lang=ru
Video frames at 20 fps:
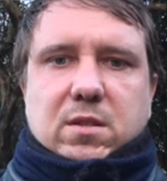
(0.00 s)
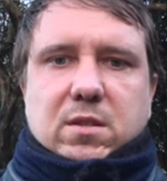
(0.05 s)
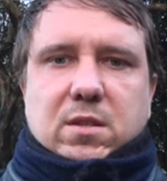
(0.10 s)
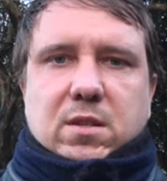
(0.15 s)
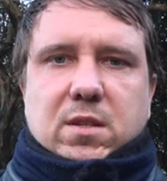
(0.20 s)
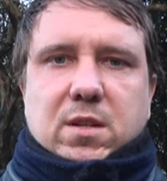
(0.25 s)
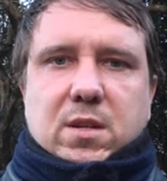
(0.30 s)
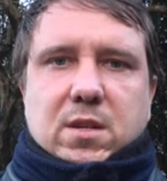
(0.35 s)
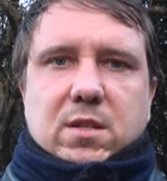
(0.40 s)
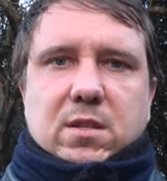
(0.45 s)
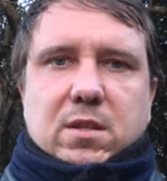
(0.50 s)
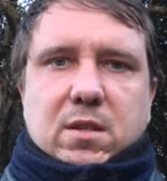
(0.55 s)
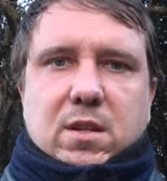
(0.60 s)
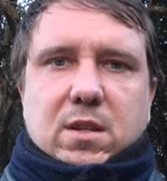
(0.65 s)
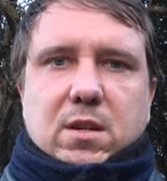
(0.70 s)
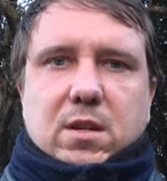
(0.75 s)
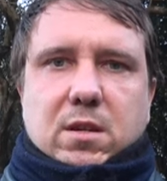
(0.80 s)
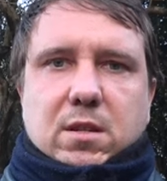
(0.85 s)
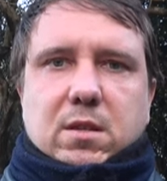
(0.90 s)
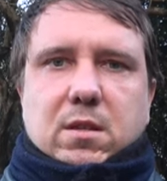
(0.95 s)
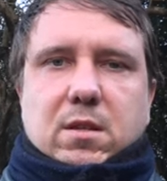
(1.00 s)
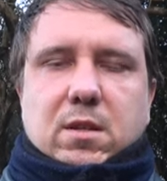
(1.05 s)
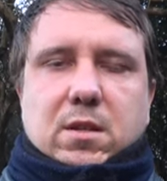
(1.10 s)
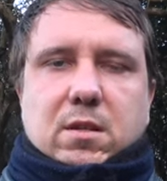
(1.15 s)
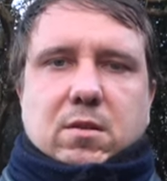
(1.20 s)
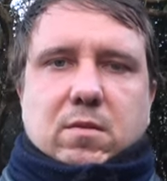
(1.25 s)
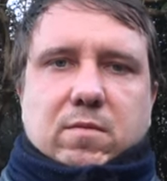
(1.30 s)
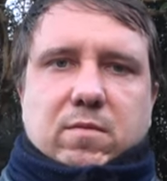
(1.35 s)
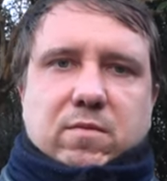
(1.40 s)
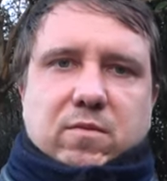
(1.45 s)
где есть снег, это
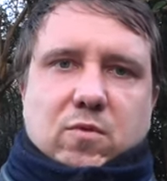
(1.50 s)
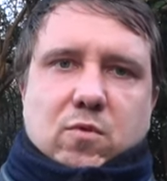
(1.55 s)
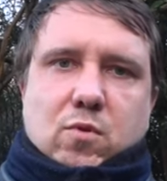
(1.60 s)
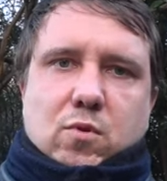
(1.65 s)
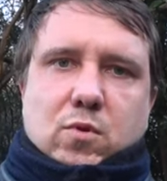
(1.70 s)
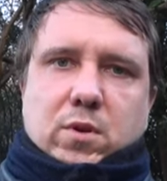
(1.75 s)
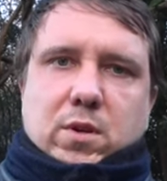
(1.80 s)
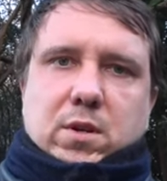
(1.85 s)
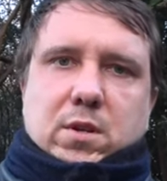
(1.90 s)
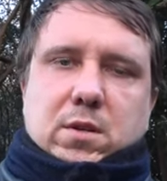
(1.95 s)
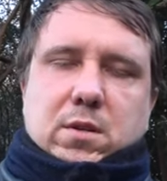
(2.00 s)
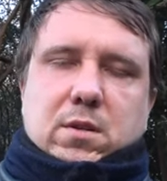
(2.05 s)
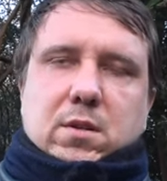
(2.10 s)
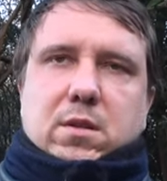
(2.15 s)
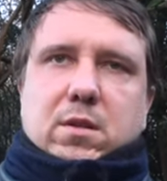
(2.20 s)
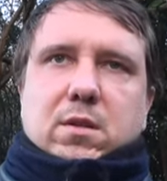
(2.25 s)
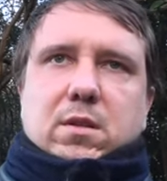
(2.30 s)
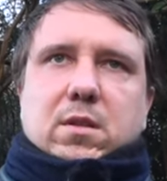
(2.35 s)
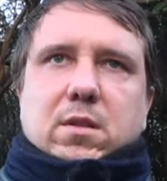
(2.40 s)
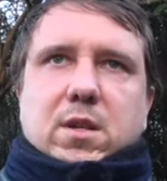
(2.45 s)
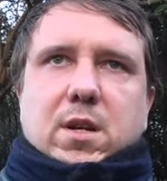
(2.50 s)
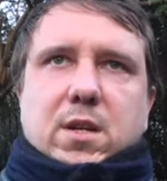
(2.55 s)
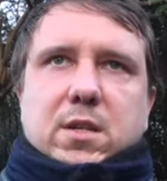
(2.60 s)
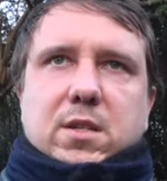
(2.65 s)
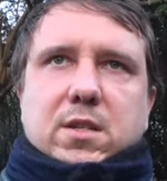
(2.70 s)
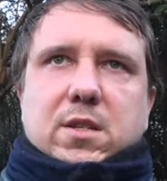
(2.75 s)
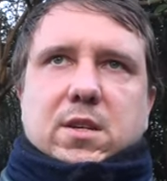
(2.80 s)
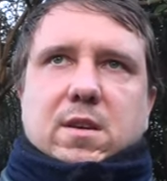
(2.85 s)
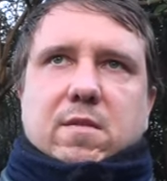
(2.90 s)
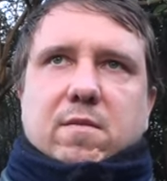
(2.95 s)
надо в горы на
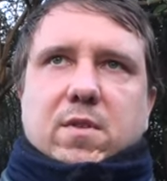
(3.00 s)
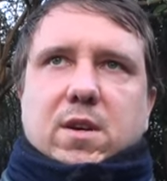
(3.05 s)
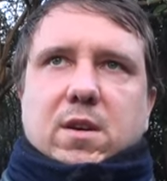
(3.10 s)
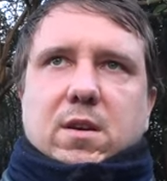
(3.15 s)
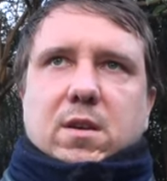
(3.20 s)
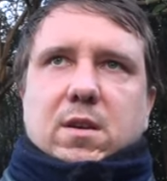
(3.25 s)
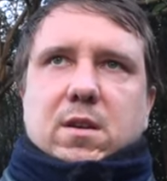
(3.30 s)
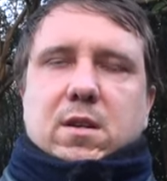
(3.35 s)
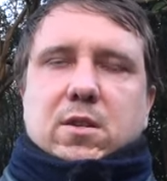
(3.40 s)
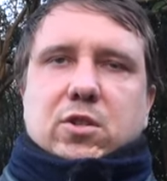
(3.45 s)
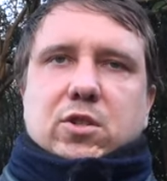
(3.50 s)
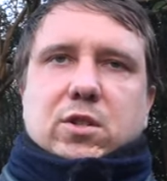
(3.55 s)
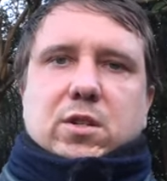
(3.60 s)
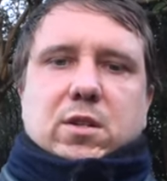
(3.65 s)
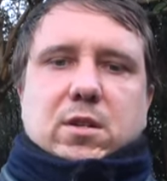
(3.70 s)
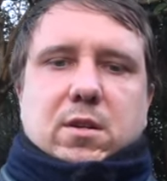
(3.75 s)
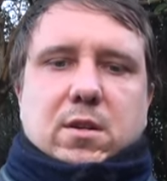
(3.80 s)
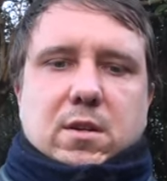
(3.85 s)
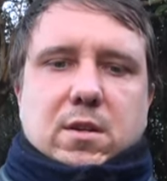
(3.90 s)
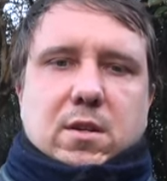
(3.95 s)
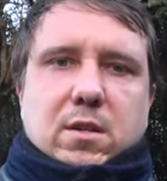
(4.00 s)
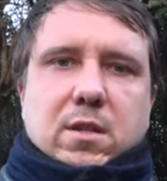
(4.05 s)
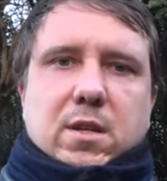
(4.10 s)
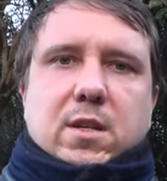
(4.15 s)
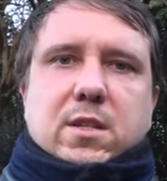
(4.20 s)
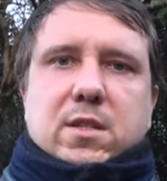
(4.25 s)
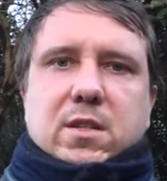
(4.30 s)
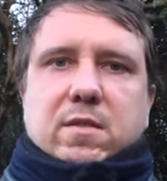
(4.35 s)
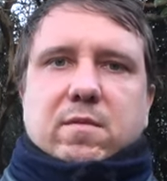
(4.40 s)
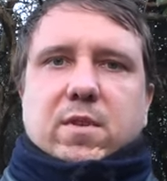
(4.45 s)
север или же
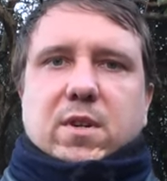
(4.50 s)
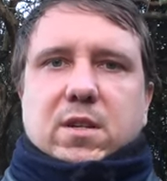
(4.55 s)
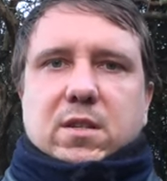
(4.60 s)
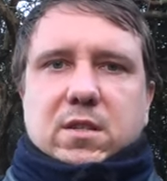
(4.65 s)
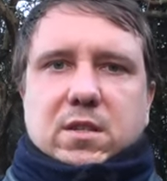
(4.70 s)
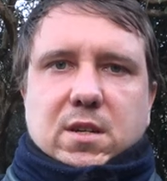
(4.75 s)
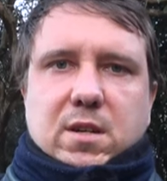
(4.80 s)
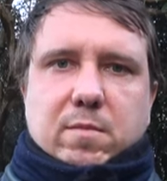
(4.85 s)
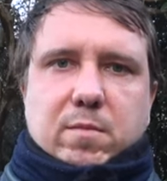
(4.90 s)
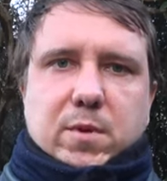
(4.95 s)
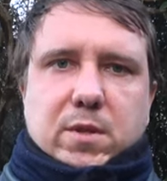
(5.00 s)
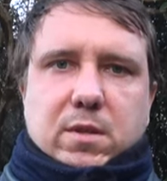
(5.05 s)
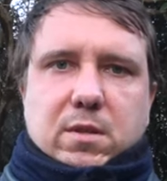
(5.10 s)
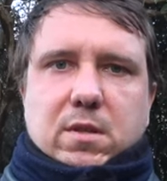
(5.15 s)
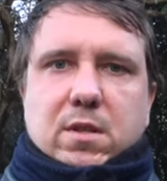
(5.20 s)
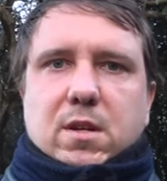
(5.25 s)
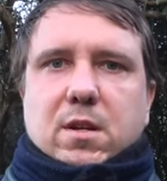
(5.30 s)
на северо-запад.